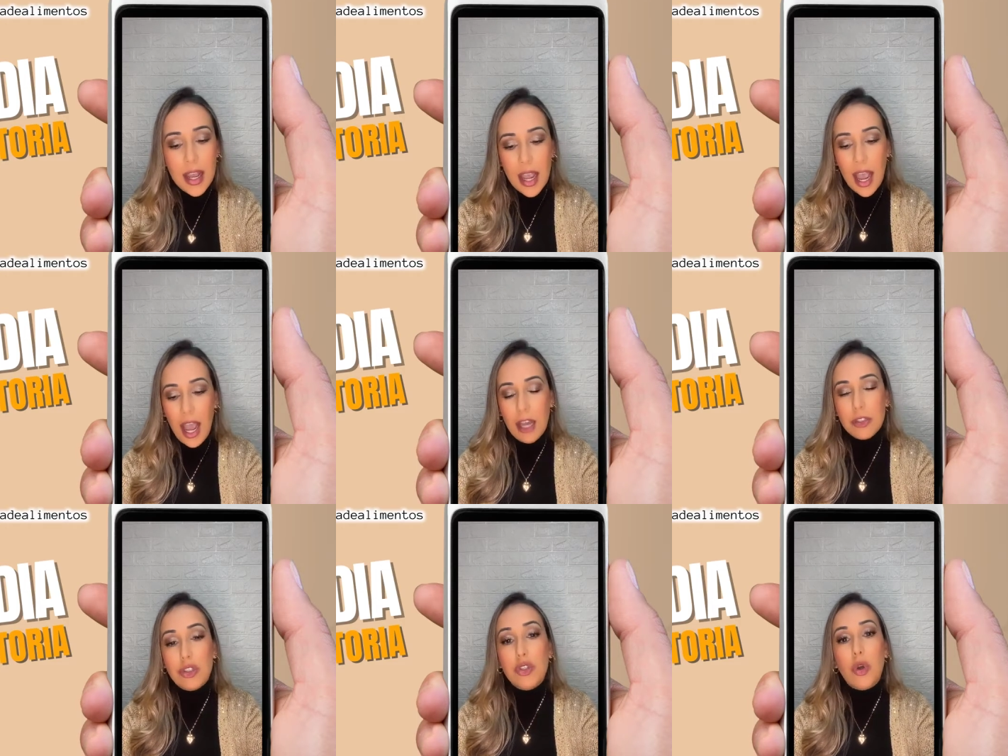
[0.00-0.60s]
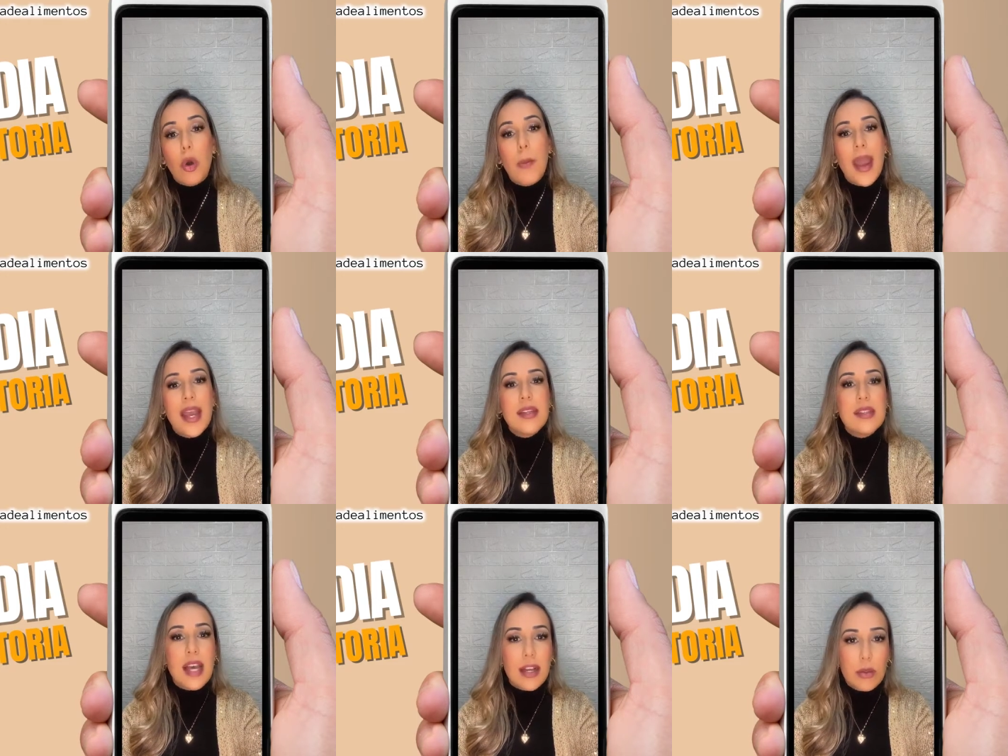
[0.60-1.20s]
A gente
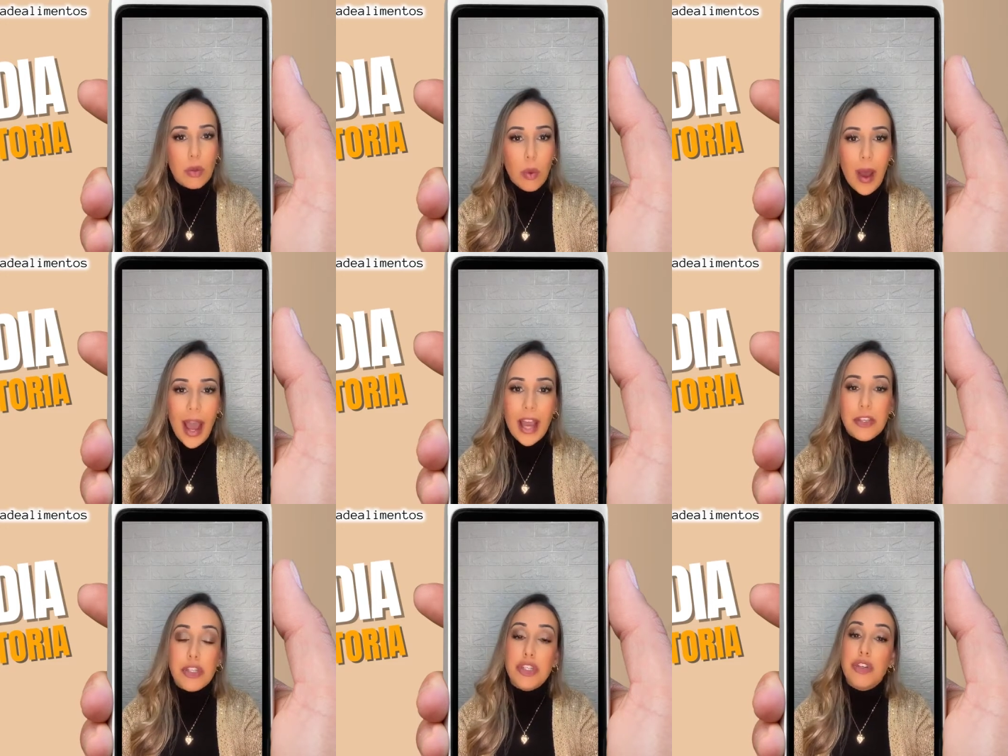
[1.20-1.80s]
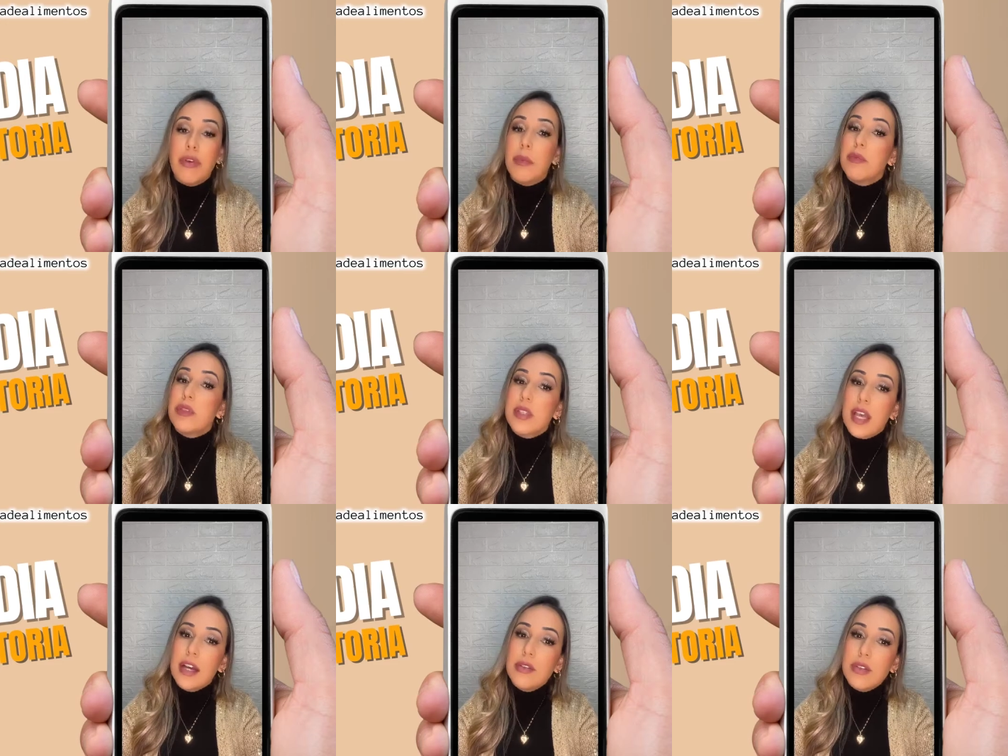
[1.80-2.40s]
começa a atuar, a gente vai
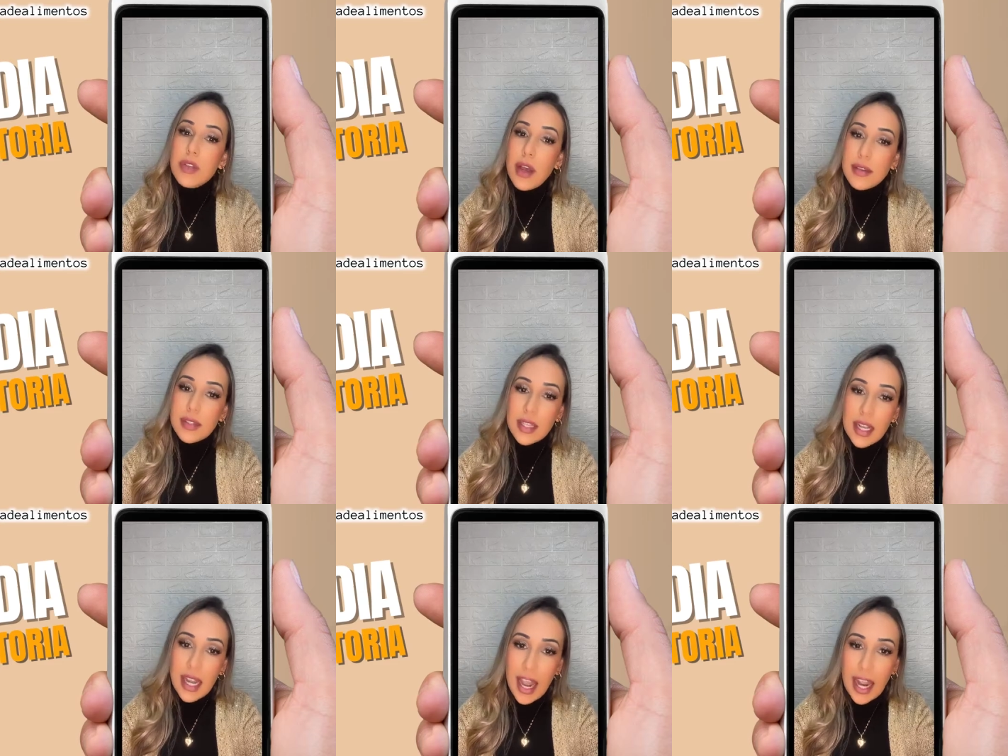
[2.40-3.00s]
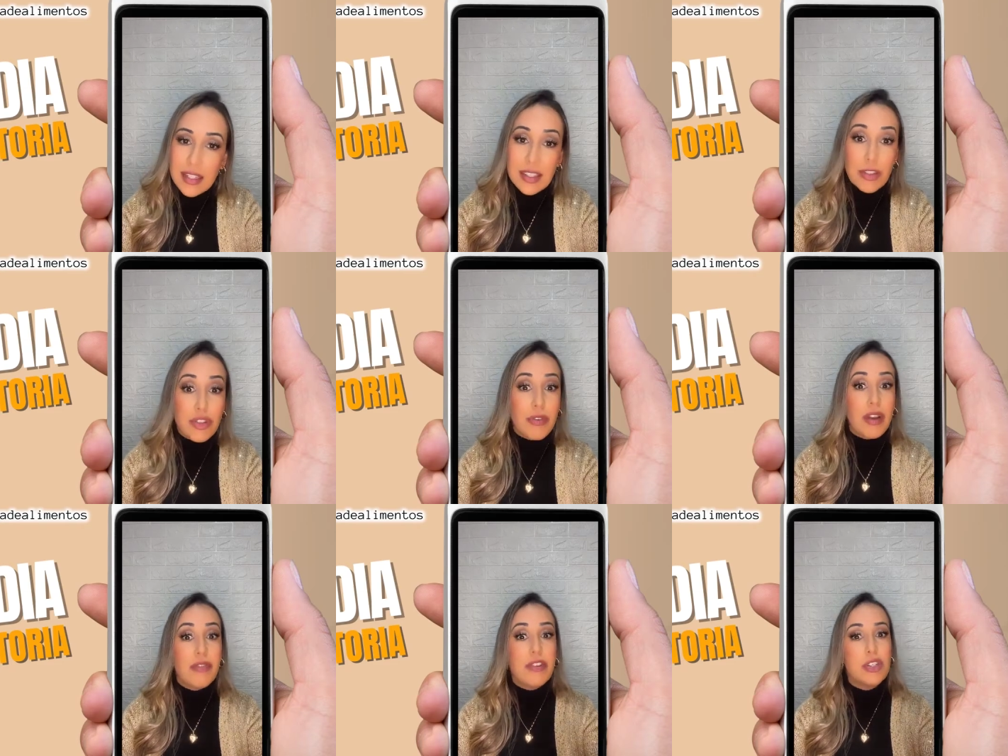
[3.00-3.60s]
buscando os nossos clientes, a gente
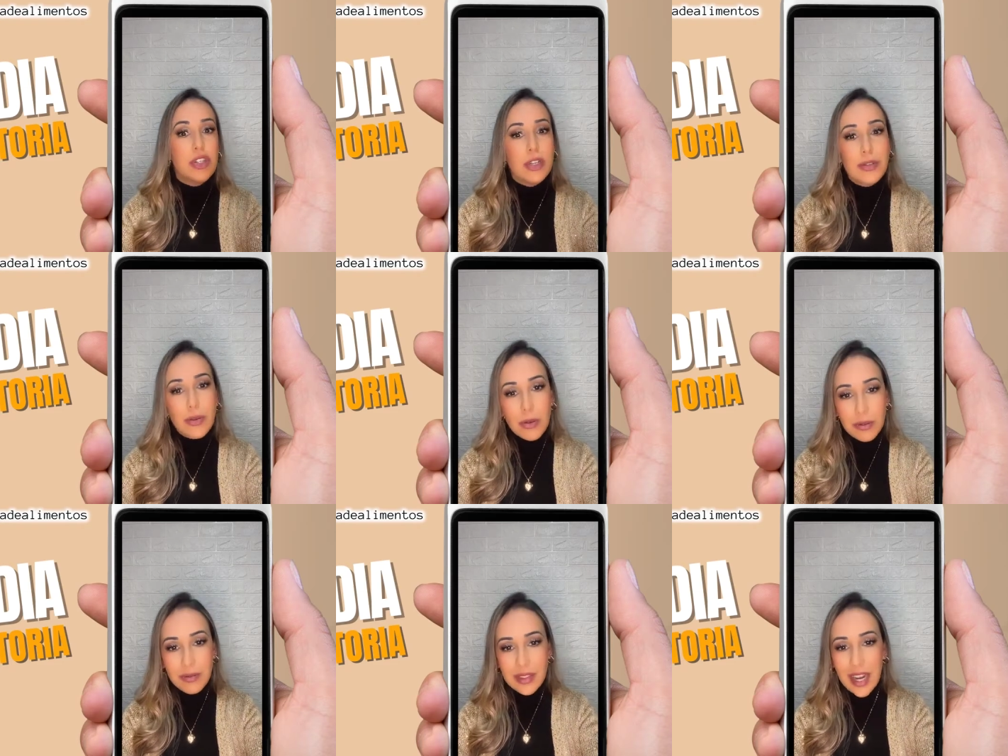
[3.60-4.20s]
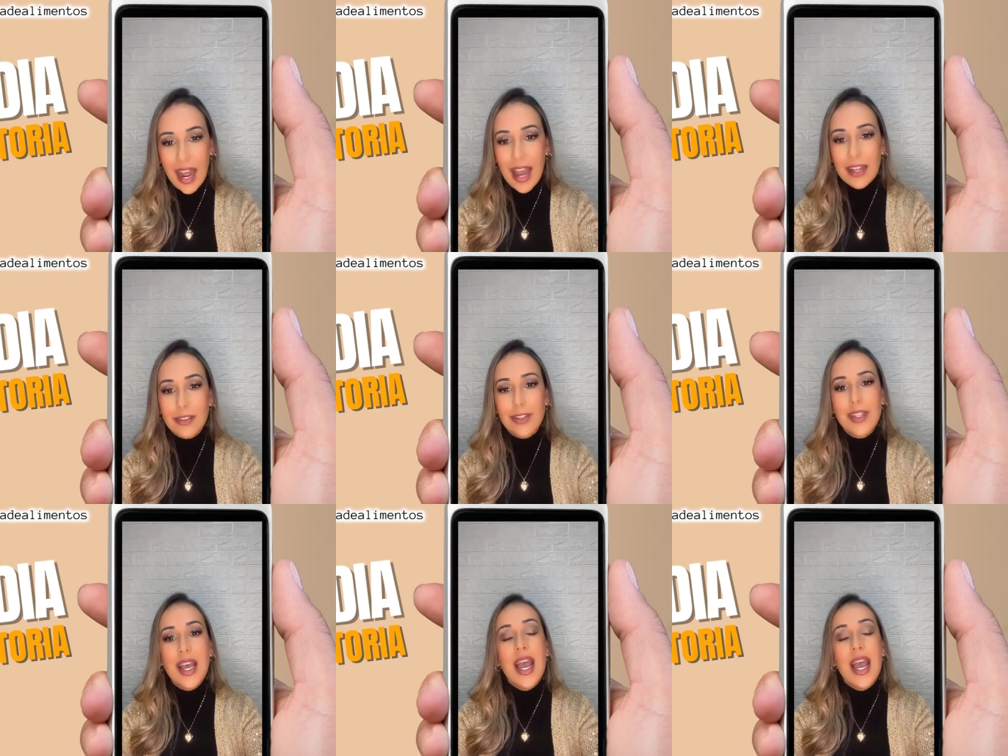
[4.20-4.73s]
vai fechando contratos,